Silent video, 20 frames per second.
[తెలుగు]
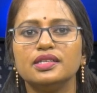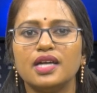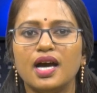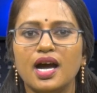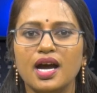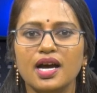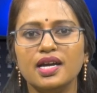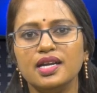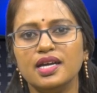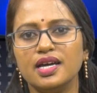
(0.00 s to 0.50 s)

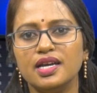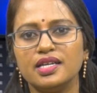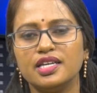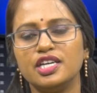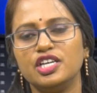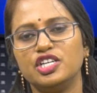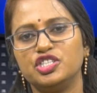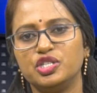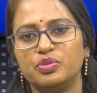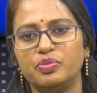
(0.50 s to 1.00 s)

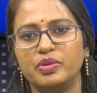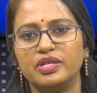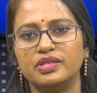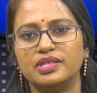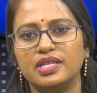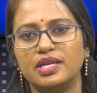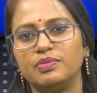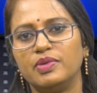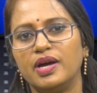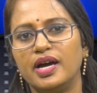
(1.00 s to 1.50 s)
తాకడానికి
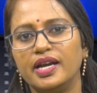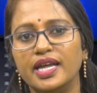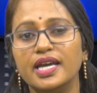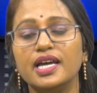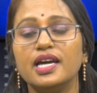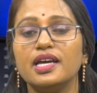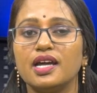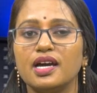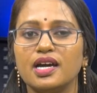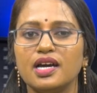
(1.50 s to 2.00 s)
ఇష్టపడతారు
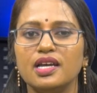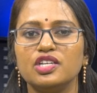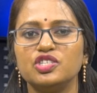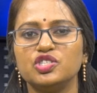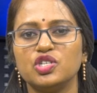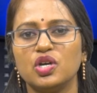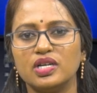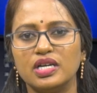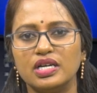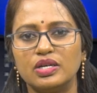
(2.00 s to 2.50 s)
అనేక రకాల
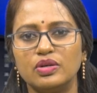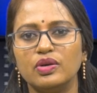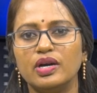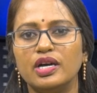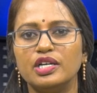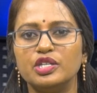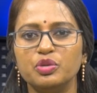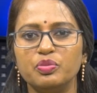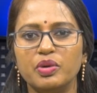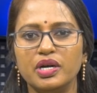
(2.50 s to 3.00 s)
చాక్లెట్లు
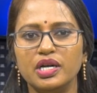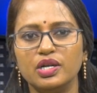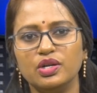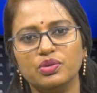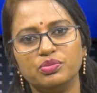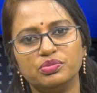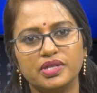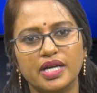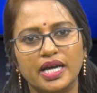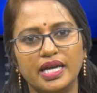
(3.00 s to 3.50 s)

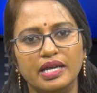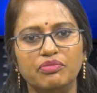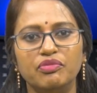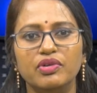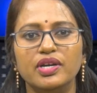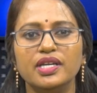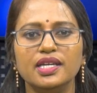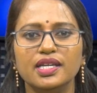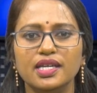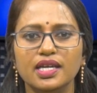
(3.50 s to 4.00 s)
అందుబాటులో ఉన్నాయి
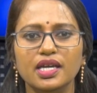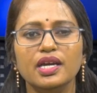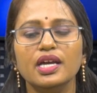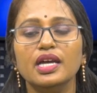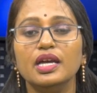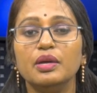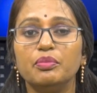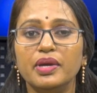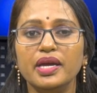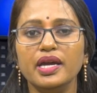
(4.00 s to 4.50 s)
వీటిని
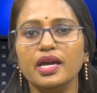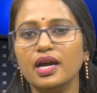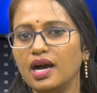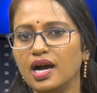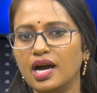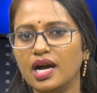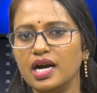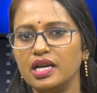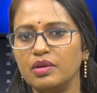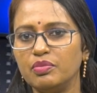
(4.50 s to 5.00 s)
మీ
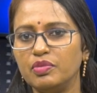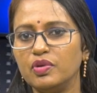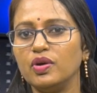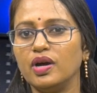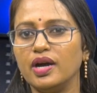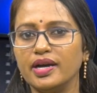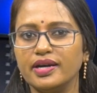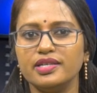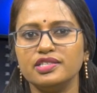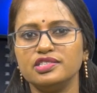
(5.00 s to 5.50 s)
ఆహారంలో
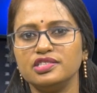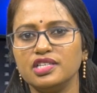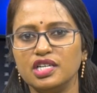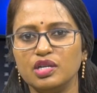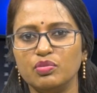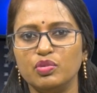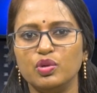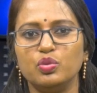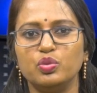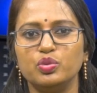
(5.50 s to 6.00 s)

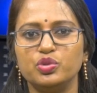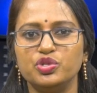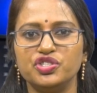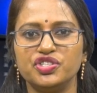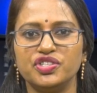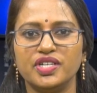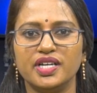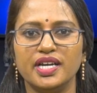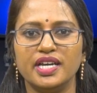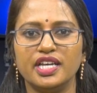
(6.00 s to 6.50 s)
అగ్రస్థానంలో
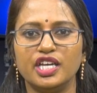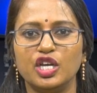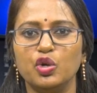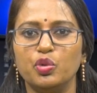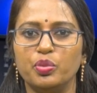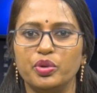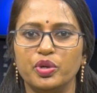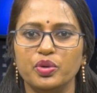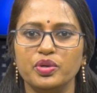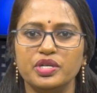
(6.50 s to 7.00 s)
ఉంచడానికి
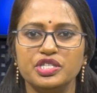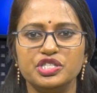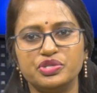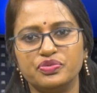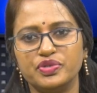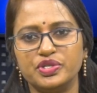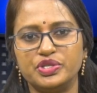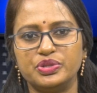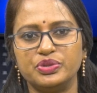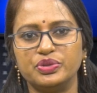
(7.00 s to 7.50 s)

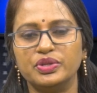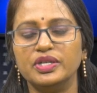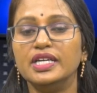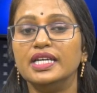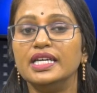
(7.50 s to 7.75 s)
ఉపయోగించవచ్చు